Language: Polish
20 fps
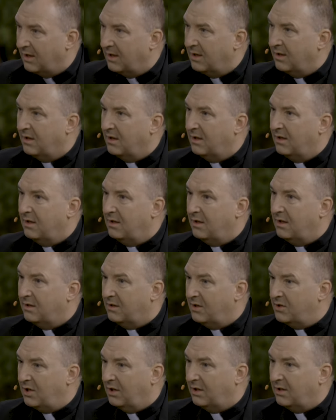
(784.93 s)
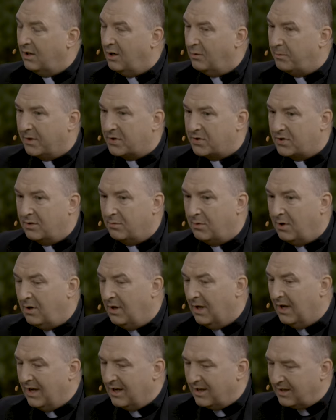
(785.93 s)
Y, I, I, gdy się na niego patrzyło,
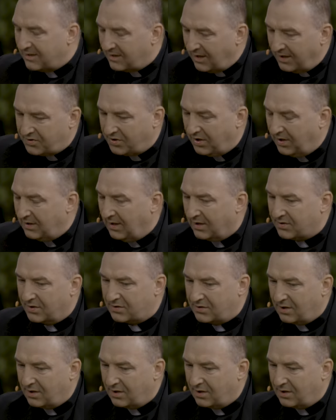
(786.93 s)
jeszcze jedna rzecz,